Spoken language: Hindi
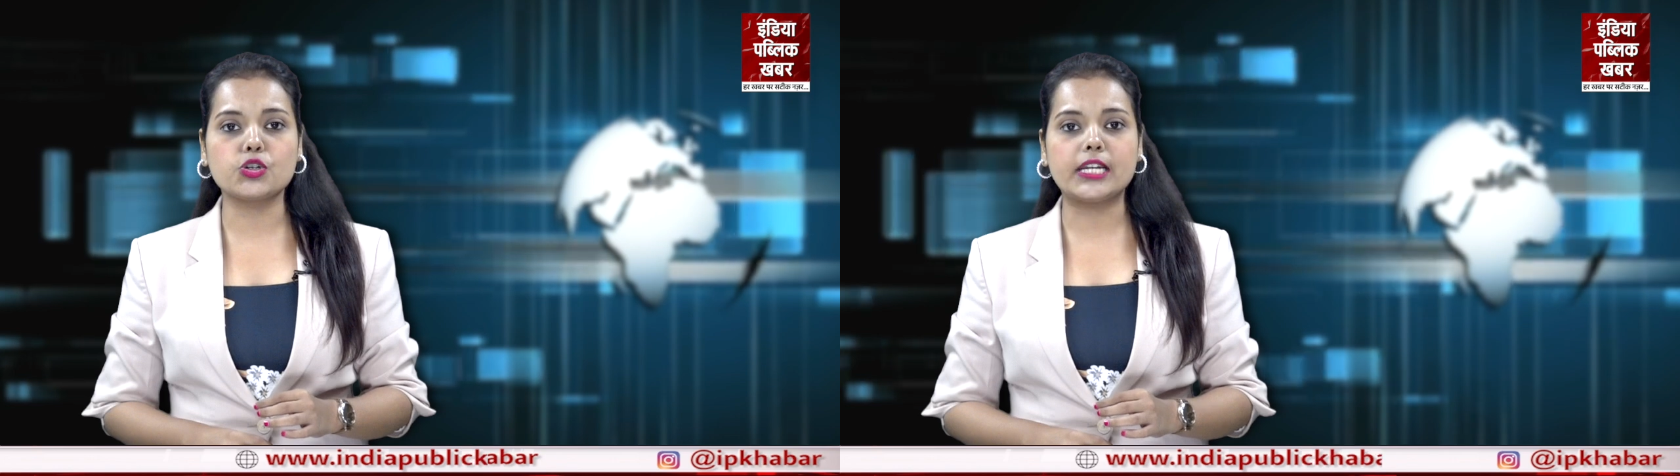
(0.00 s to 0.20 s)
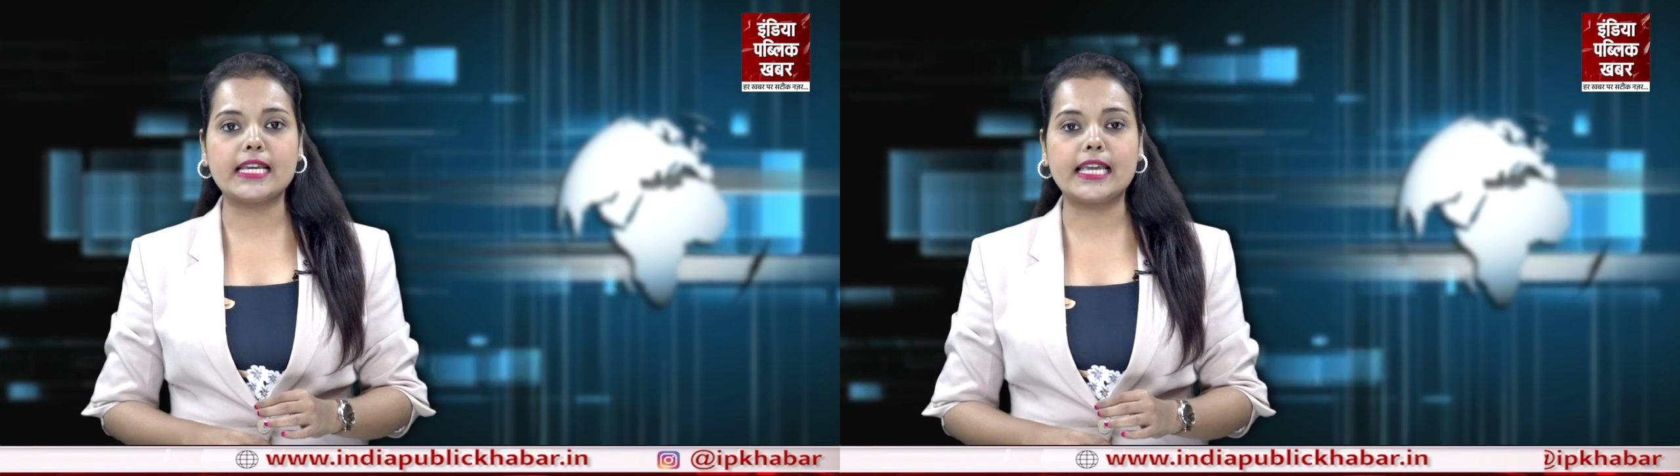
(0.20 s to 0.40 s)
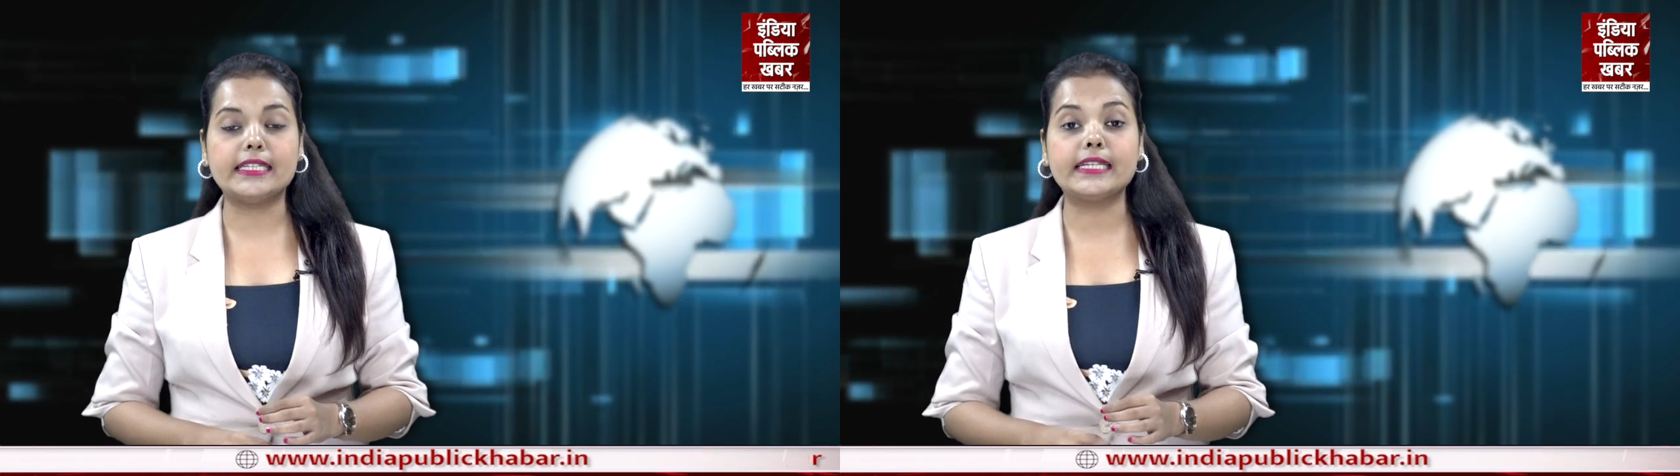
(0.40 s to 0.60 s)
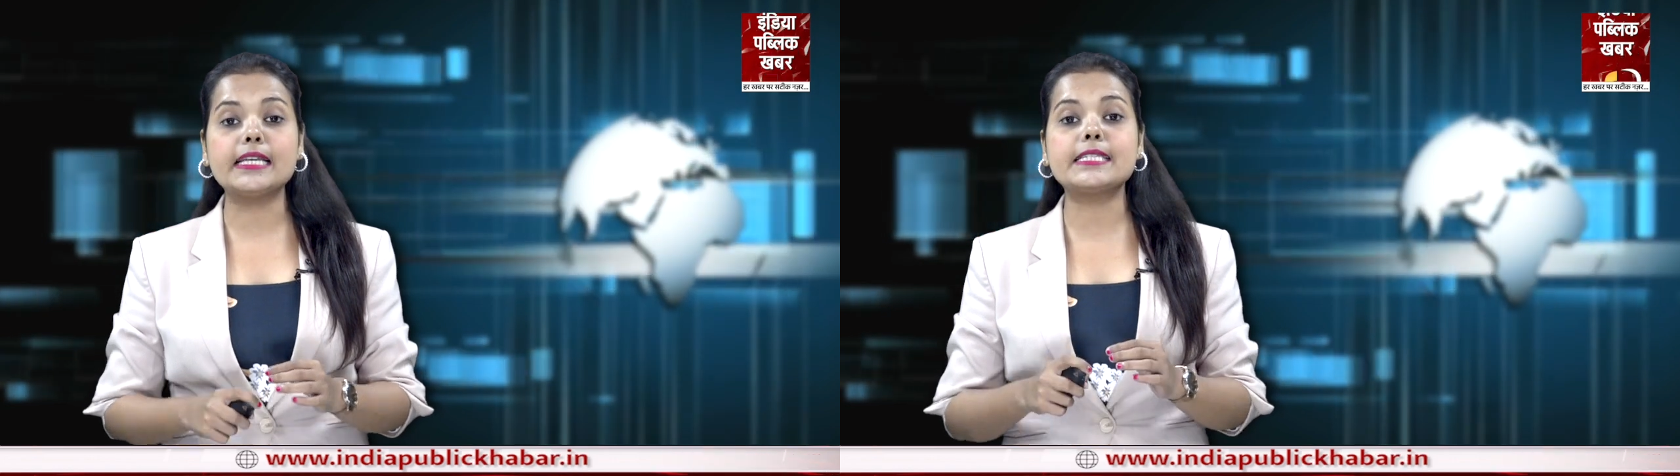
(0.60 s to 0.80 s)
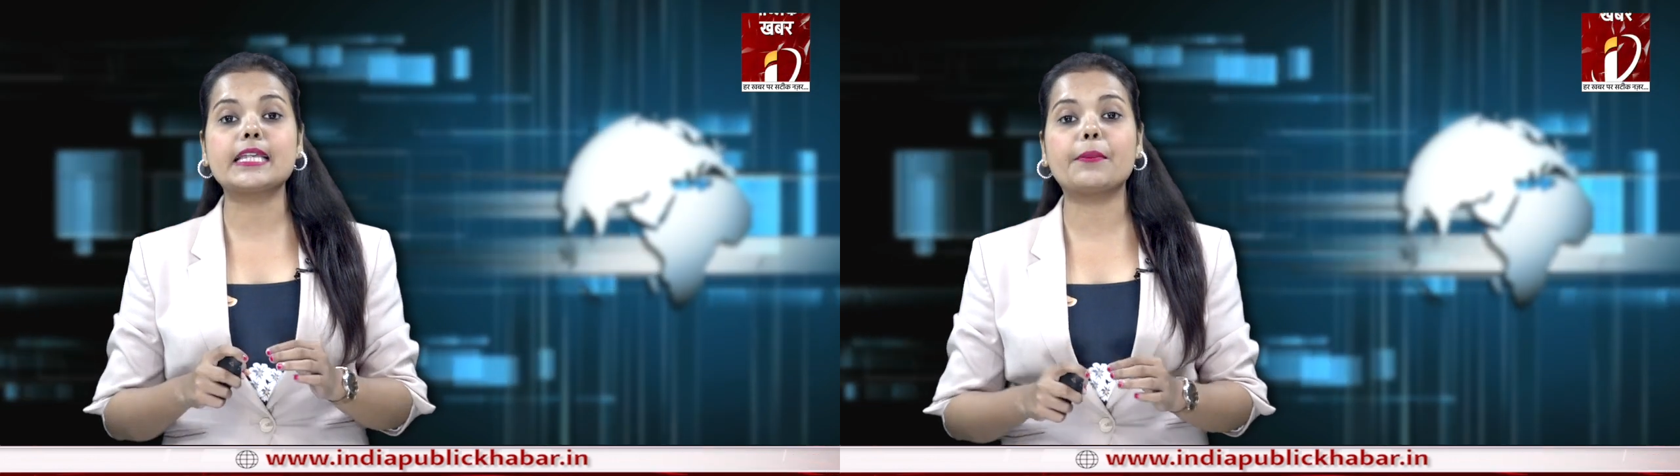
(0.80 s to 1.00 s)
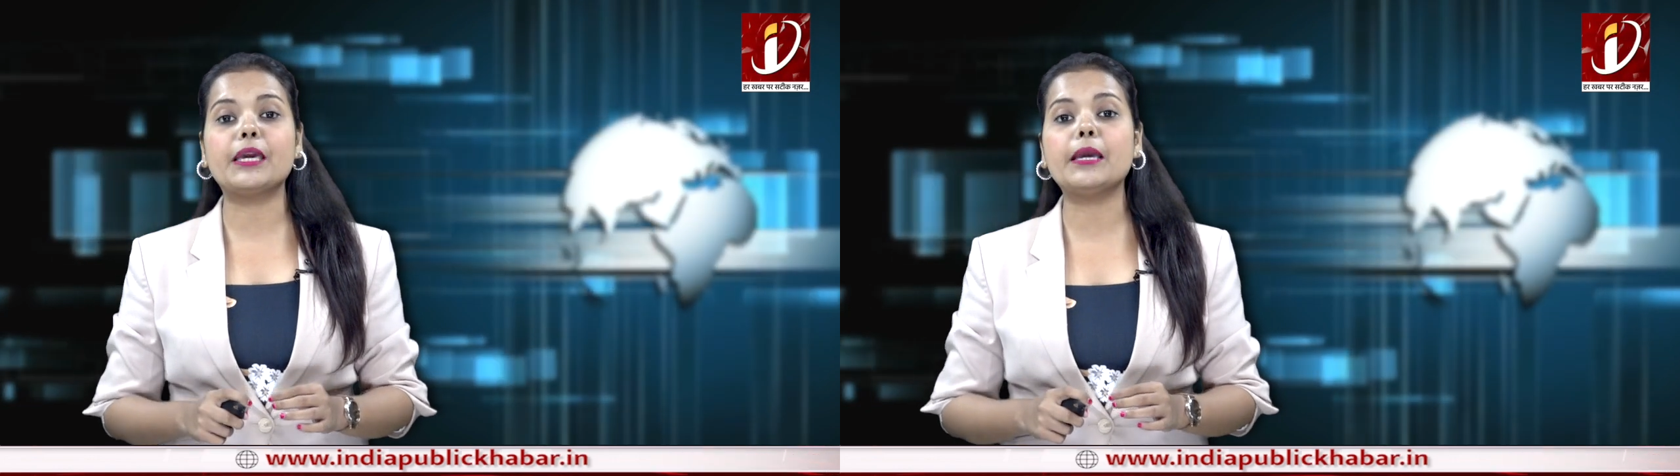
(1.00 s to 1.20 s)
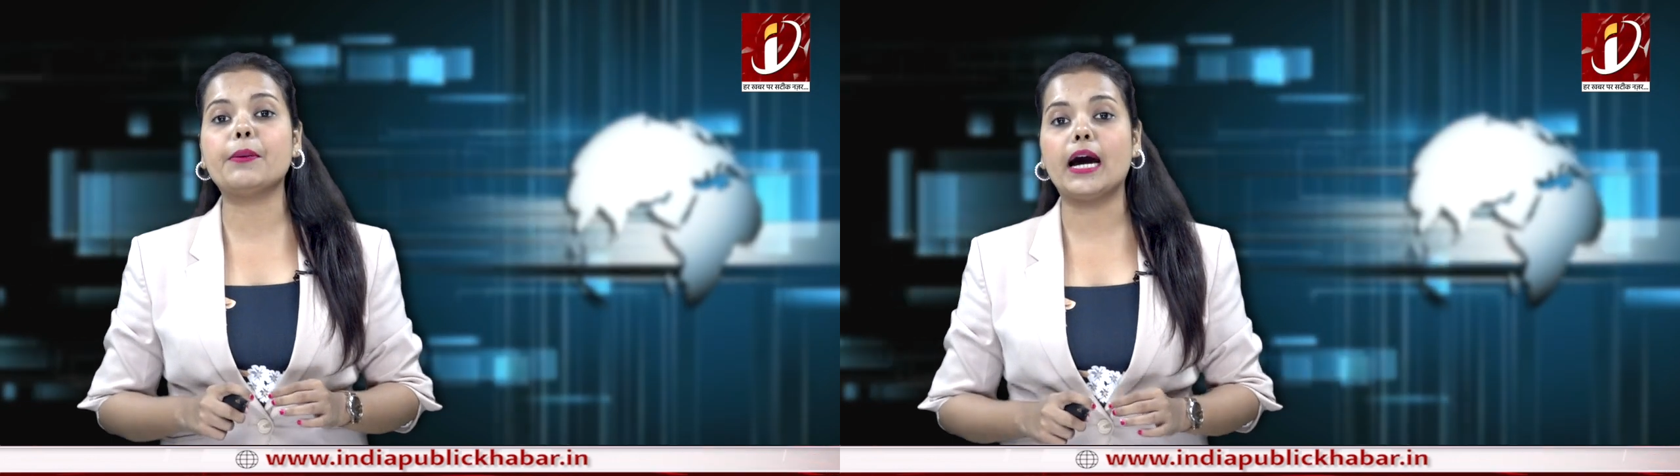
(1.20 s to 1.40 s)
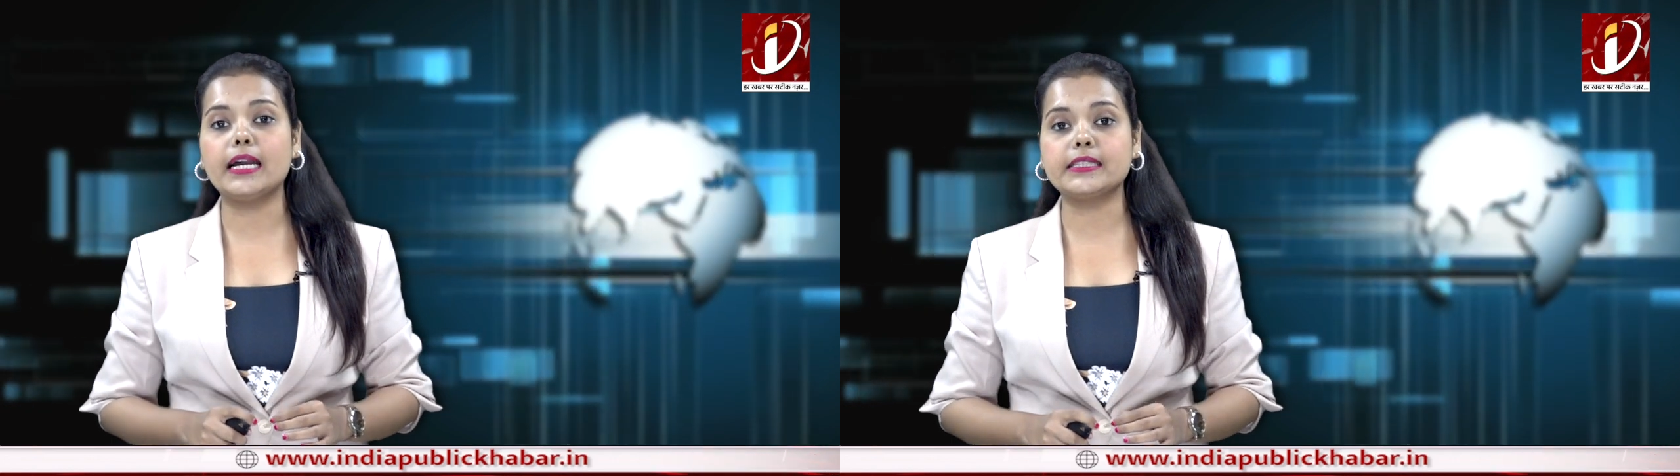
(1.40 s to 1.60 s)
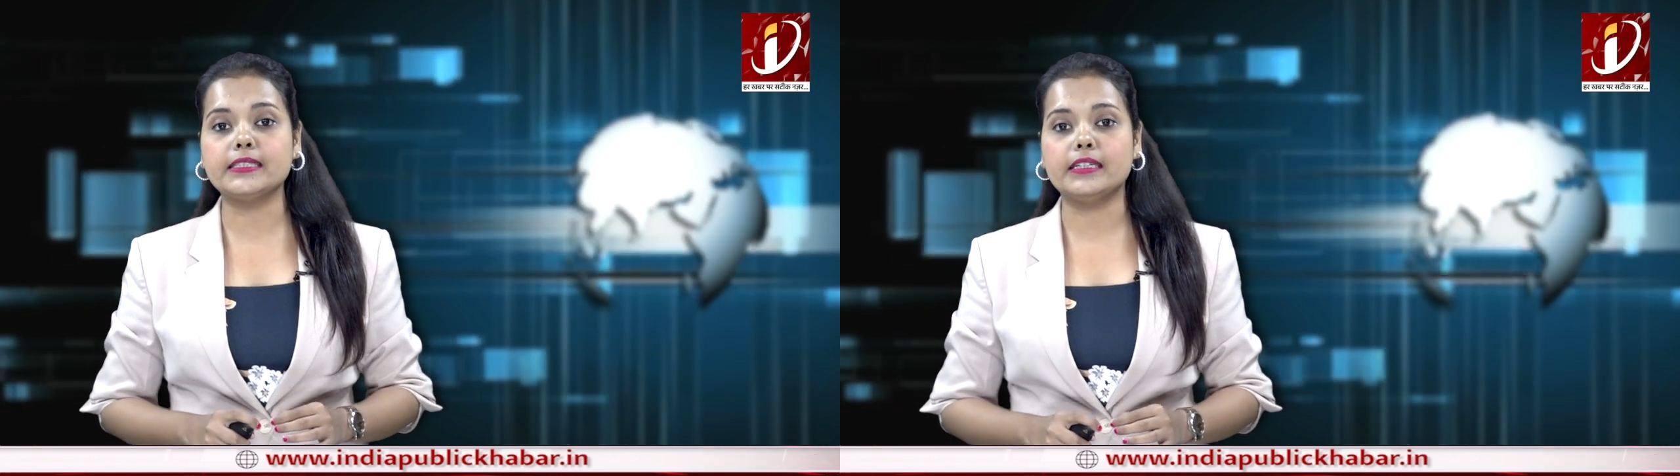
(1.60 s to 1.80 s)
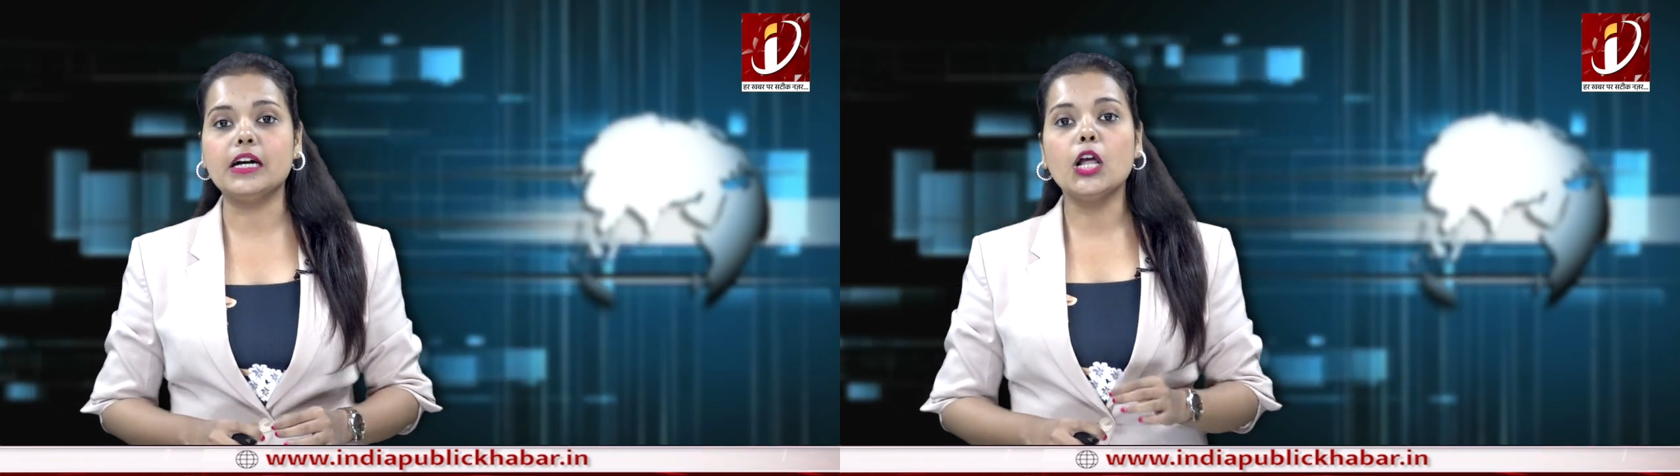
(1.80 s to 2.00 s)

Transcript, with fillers: चुनने के लिए सभी भारतीय